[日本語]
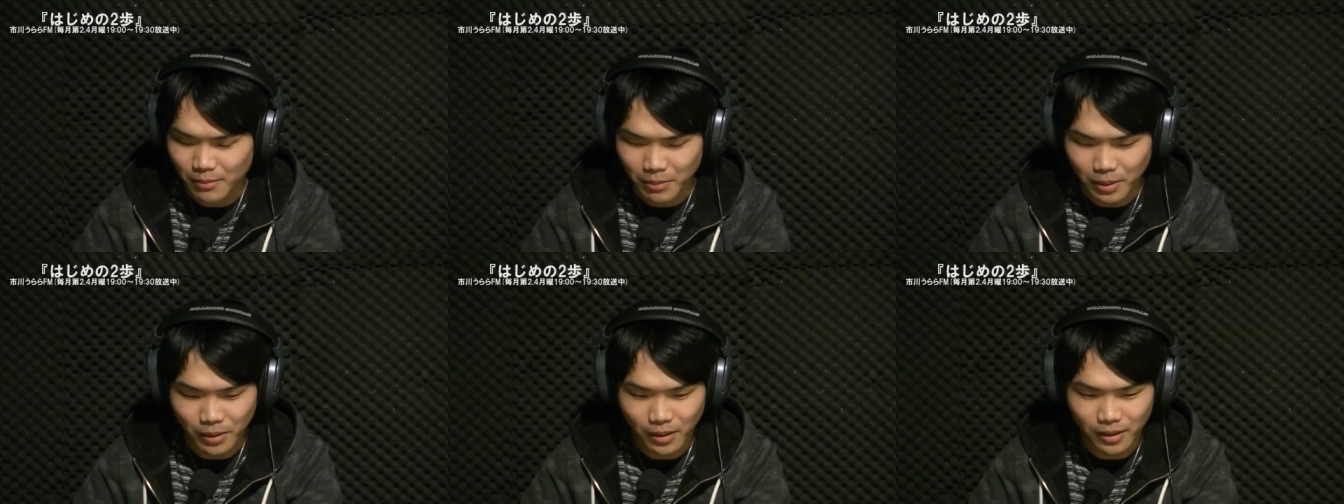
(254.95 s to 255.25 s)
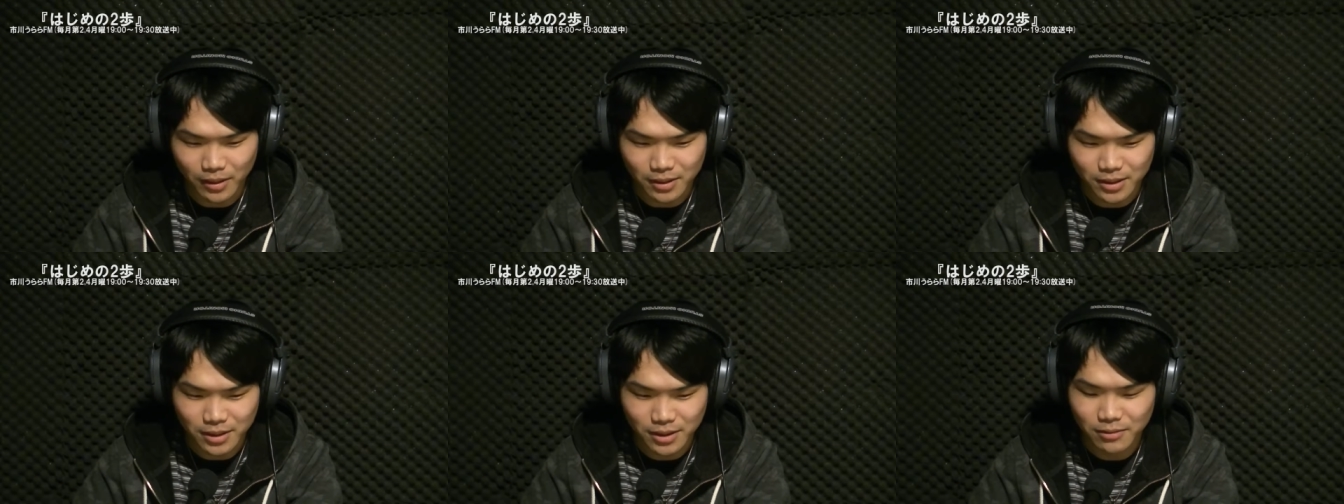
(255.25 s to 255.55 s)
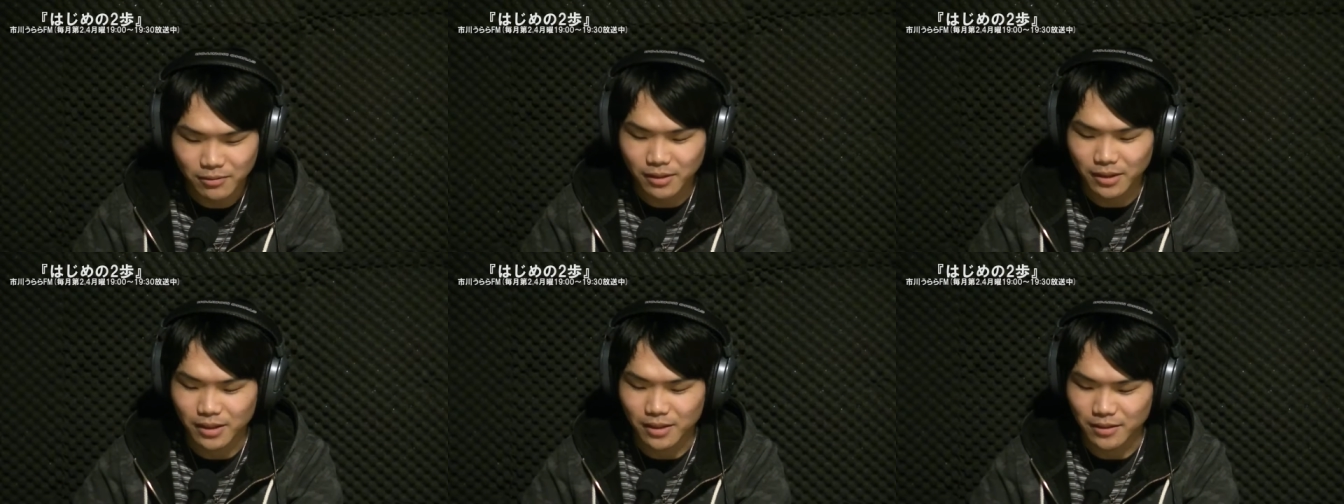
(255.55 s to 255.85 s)
まあ、
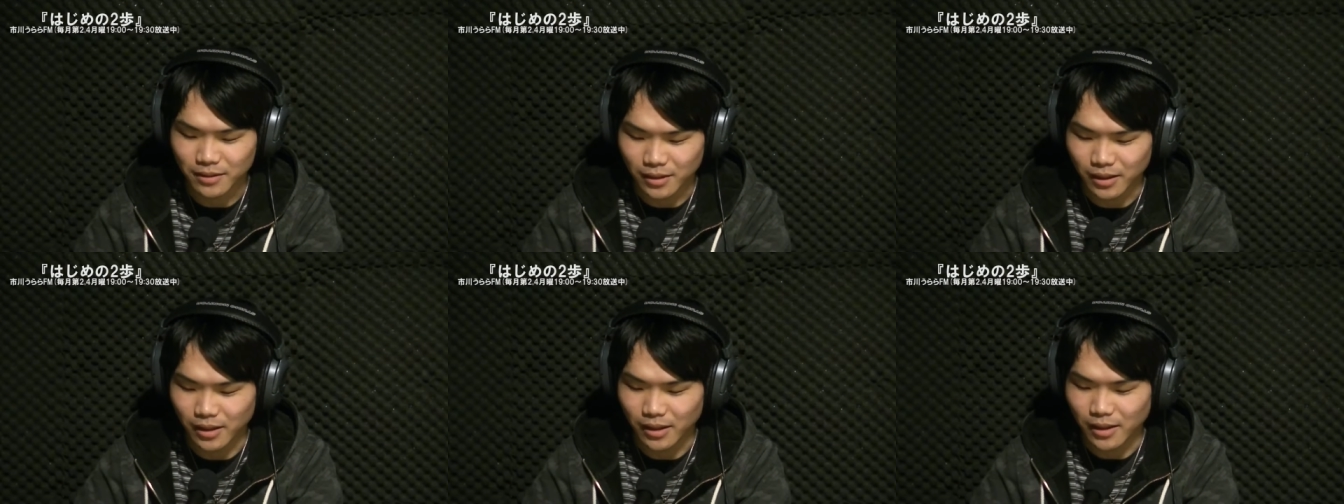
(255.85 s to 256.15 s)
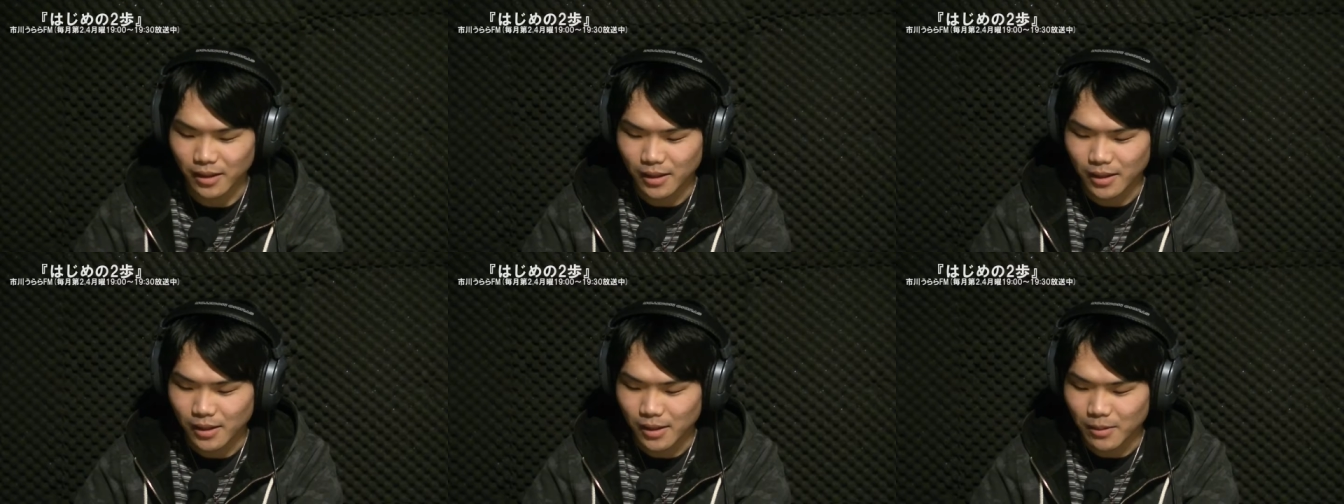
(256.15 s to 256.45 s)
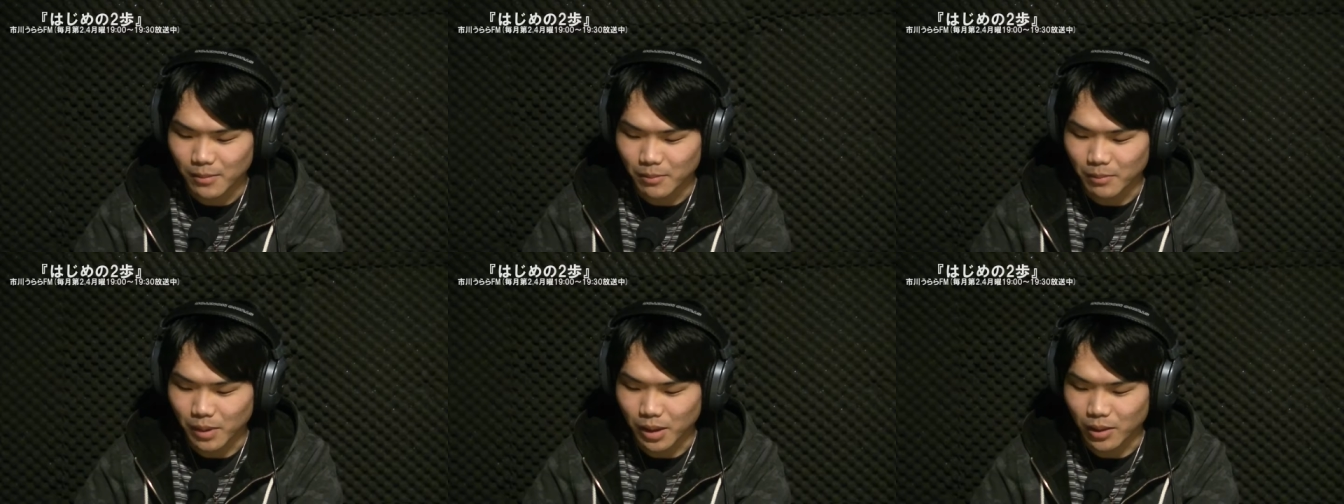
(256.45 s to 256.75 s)
実はですね、
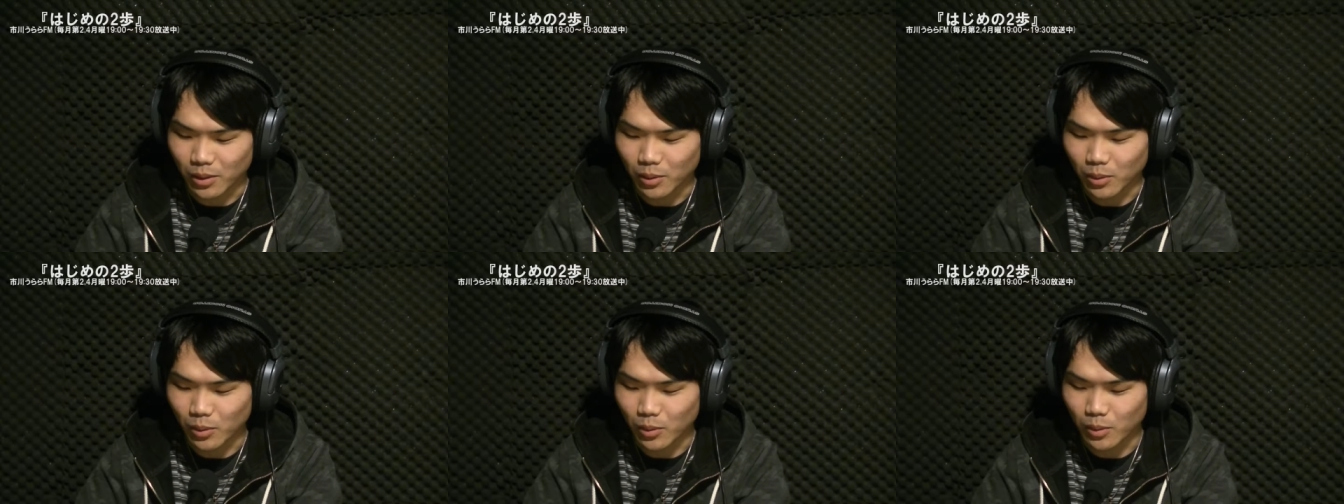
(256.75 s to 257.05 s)
まあ、